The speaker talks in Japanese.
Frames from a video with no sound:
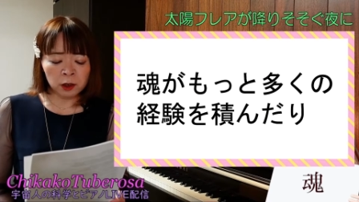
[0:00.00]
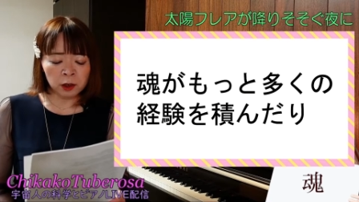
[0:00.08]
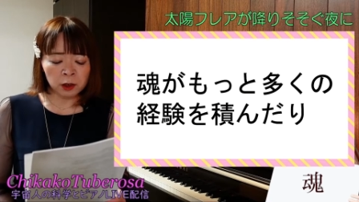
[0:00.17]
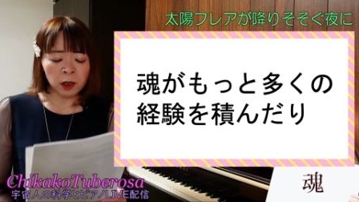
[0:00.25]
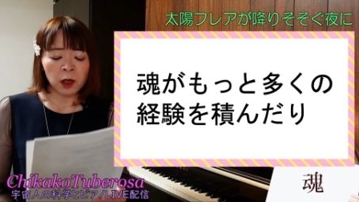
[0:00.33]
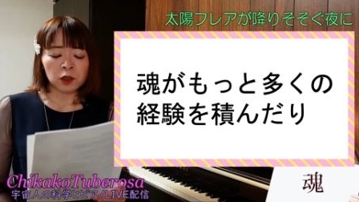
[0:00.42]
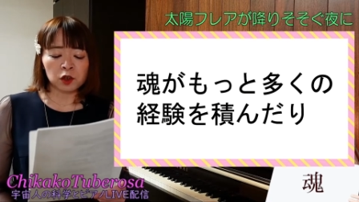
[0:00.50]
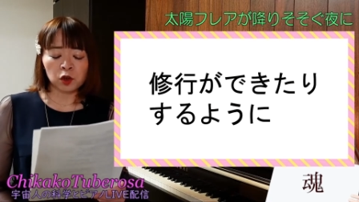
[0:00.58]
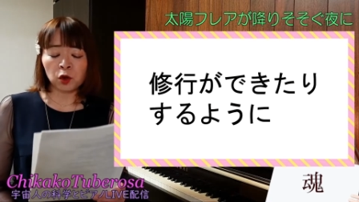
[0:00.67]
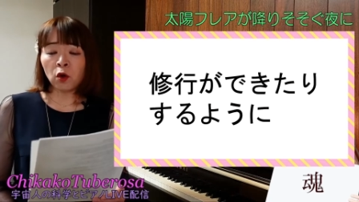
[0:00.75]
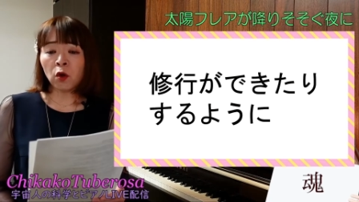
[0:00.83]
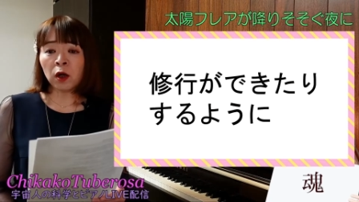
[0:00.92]
だり、
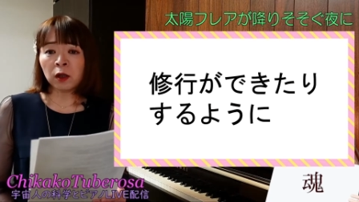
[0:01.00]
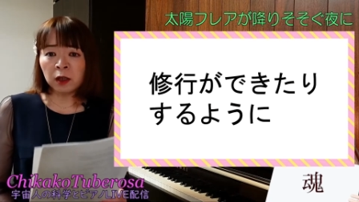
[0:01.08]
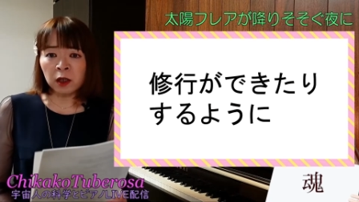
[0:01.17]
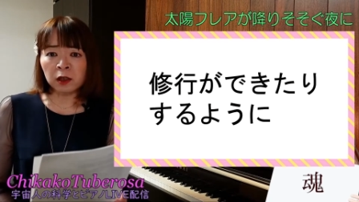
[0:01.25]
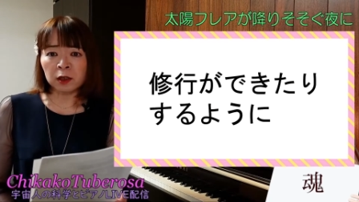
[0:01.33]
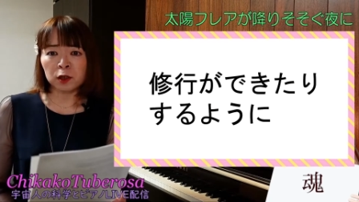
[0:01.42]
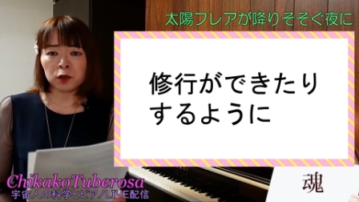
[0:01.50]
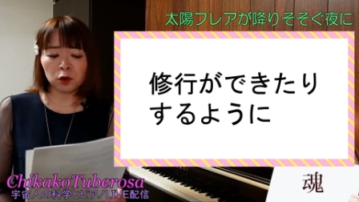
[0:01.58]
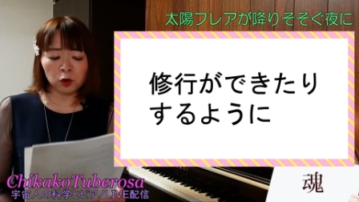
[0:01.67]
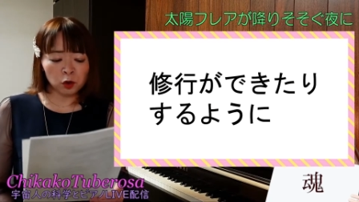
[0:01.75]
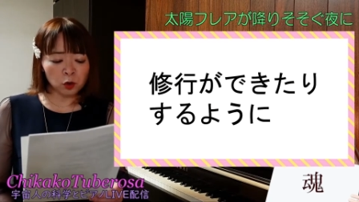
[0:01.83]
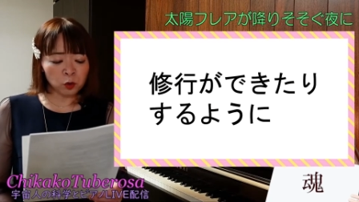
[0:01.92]
修行ができたり
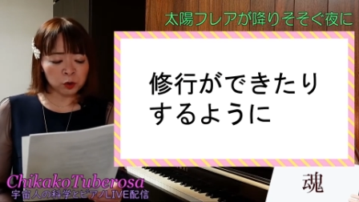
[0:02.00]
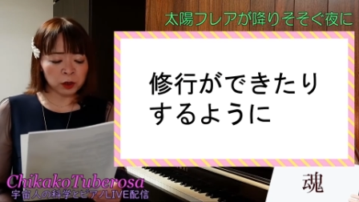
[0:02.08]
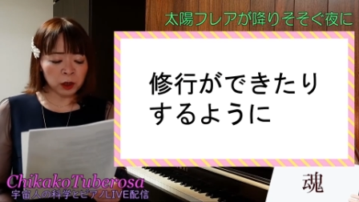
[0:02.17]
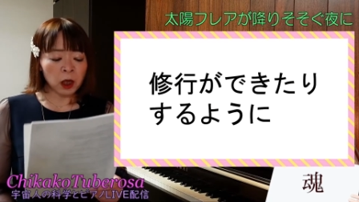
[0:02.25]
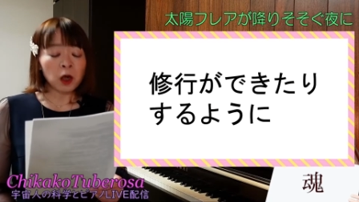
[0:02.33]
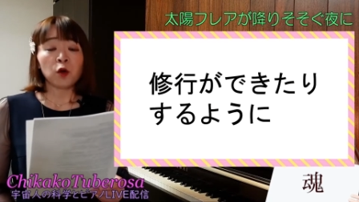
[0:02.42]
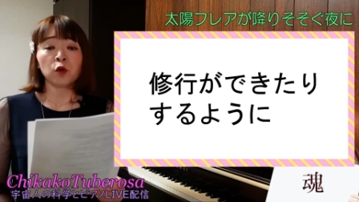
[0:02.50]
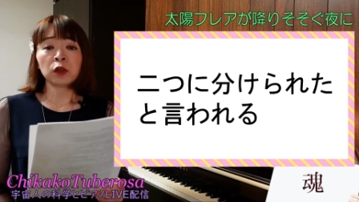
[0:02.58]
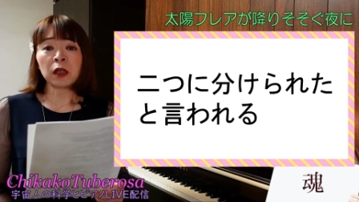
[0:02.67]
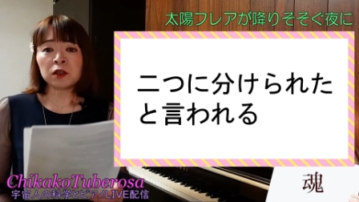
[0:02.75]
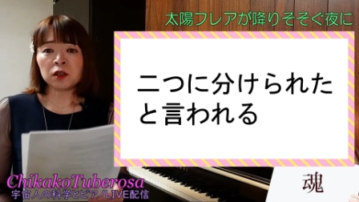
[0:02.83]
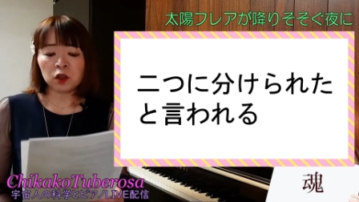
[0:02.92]
するように、
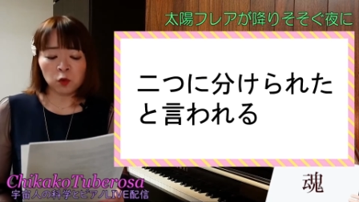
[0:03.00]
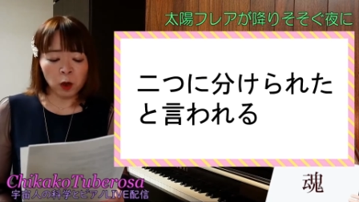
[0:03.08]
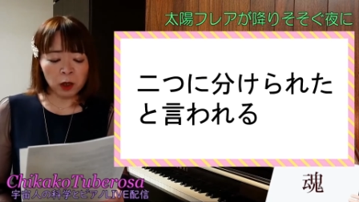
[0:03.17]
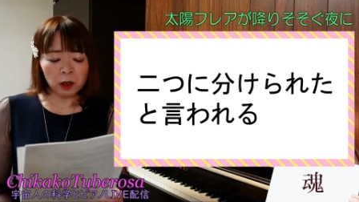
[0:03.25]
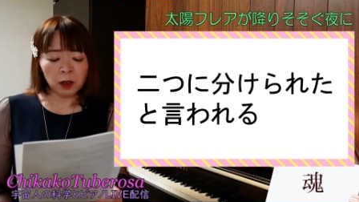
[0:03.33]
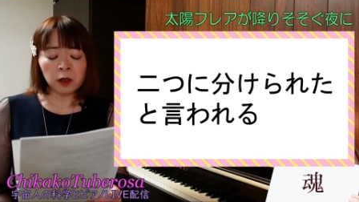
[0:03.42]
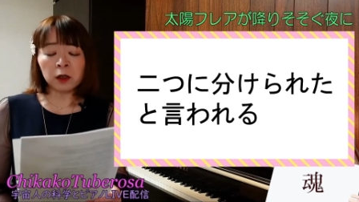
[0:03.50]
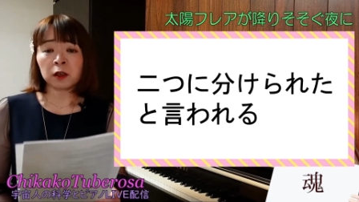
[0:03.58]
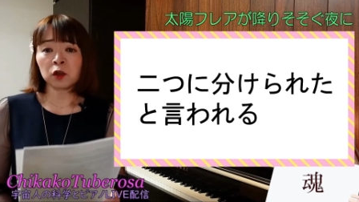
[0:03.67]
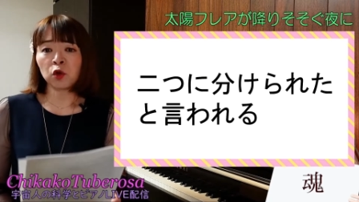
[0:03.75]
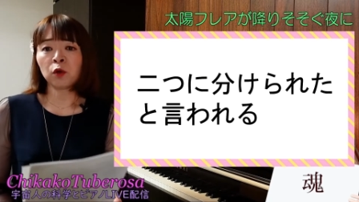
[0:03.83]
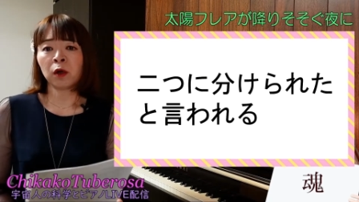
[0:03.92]
二つに分けられ
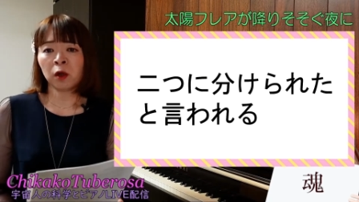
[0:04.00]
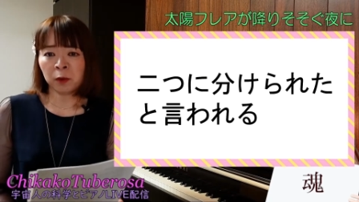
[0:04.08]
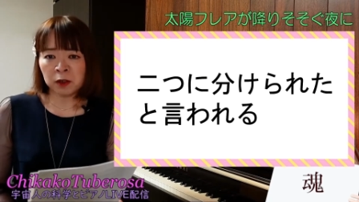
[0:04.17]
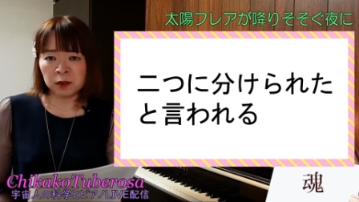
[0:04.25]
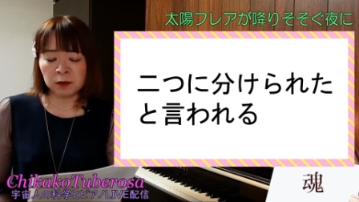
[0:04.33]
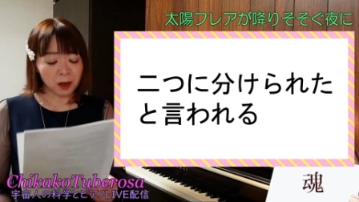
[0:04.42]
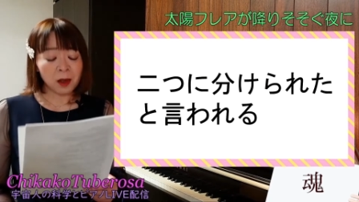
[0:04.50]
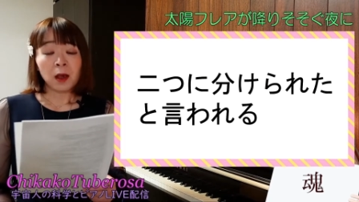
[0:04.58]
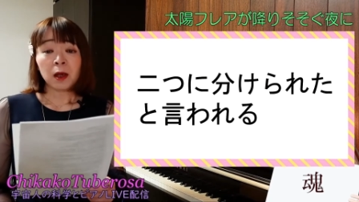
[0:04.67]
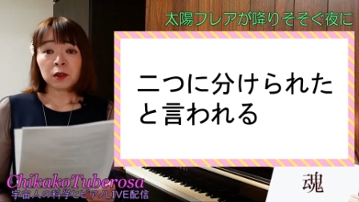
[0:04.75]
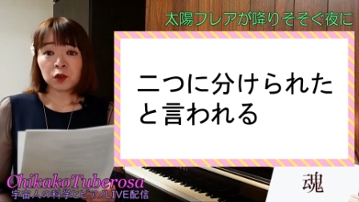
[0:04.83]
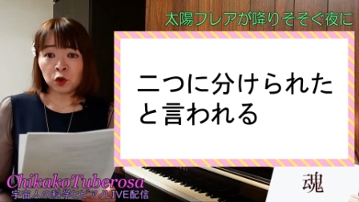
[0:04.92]
たと言われます。
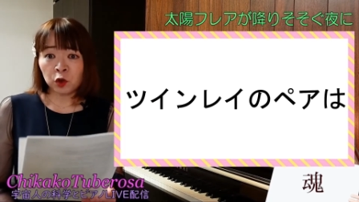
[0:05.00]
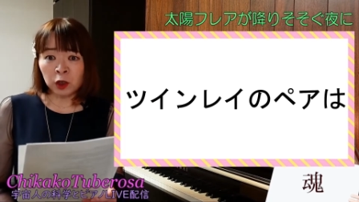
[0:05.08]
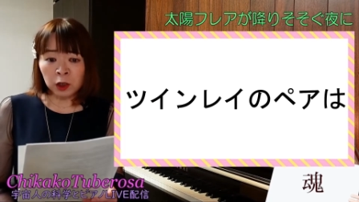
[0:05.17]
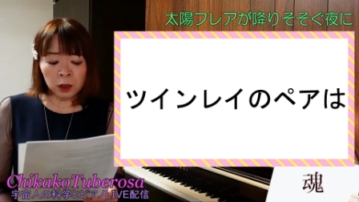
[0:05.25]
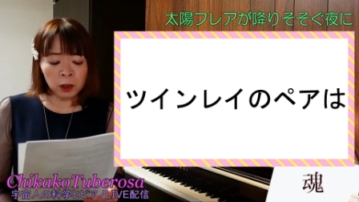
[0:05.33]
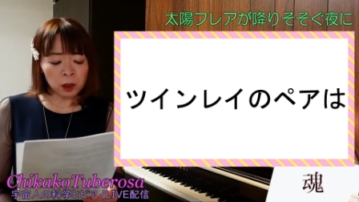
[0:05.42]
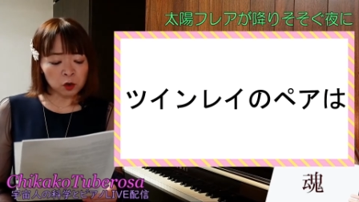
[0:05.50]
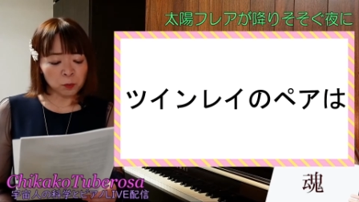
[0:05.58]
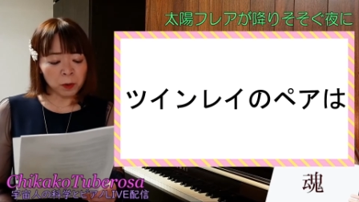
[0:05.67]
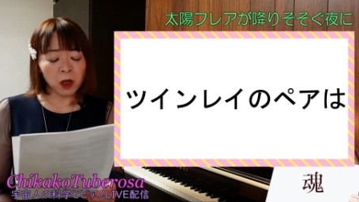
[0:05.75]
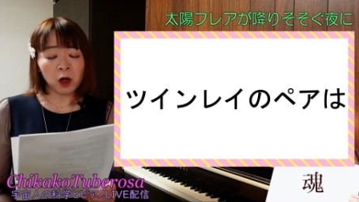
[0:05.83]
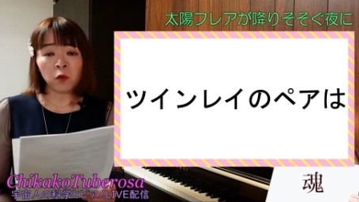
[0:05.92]
ツインレイの
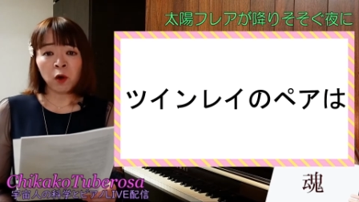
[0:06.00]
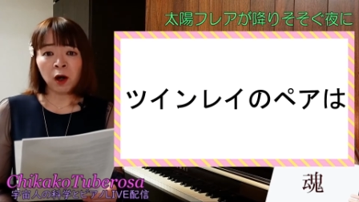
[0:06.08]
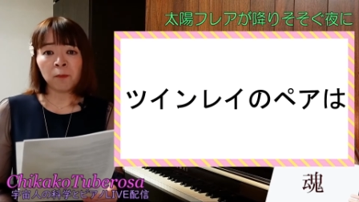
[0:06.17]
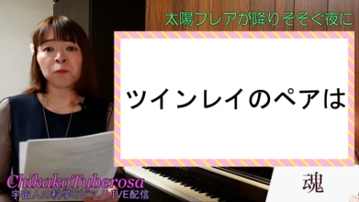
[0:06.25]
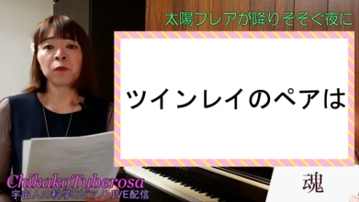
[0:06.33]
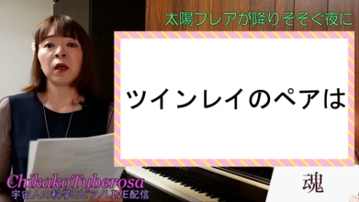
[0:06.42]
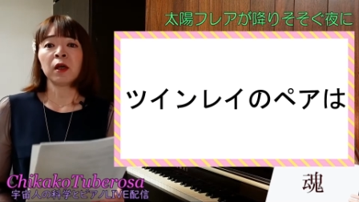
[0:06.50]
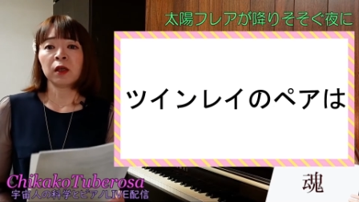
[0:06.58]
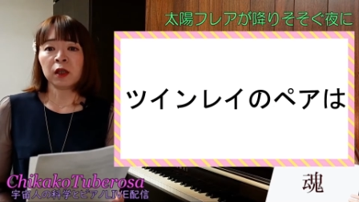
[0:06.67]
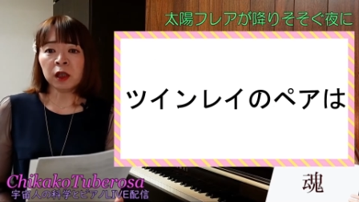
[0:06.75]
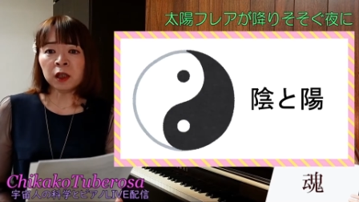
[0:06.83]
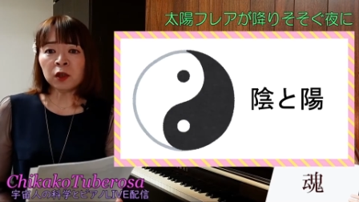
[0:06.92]
ペアは、
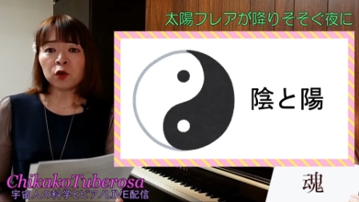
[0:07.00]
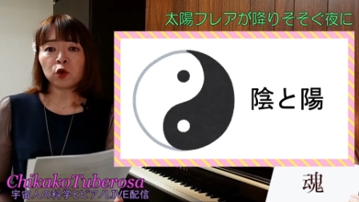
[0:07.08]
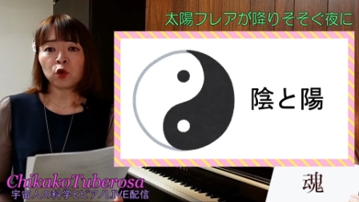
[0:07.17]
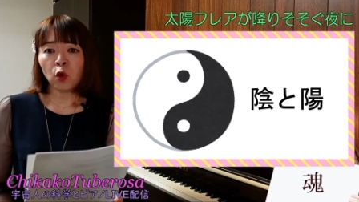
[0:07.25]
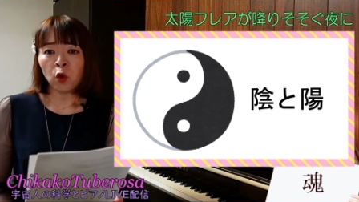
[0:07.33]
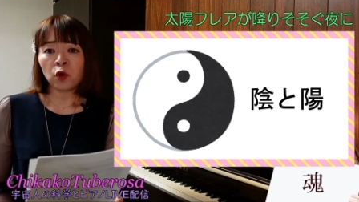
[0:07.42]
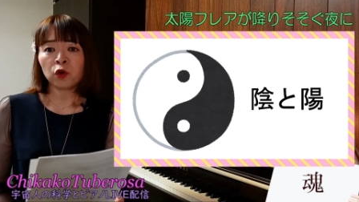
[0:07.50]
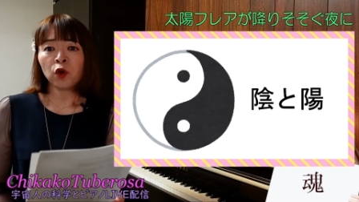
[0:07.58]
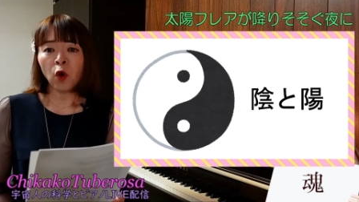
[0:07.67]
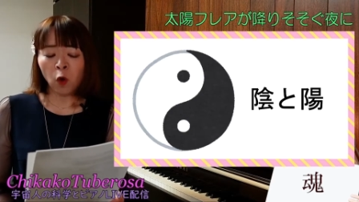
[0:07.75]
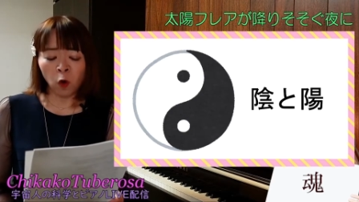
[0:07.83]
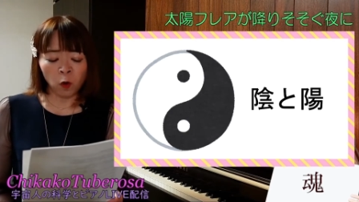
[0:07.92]
陰と
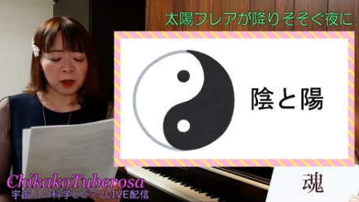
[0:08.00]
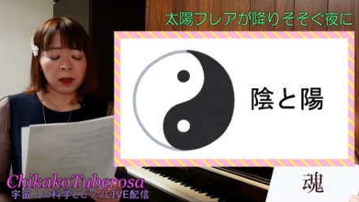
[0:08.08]
陽、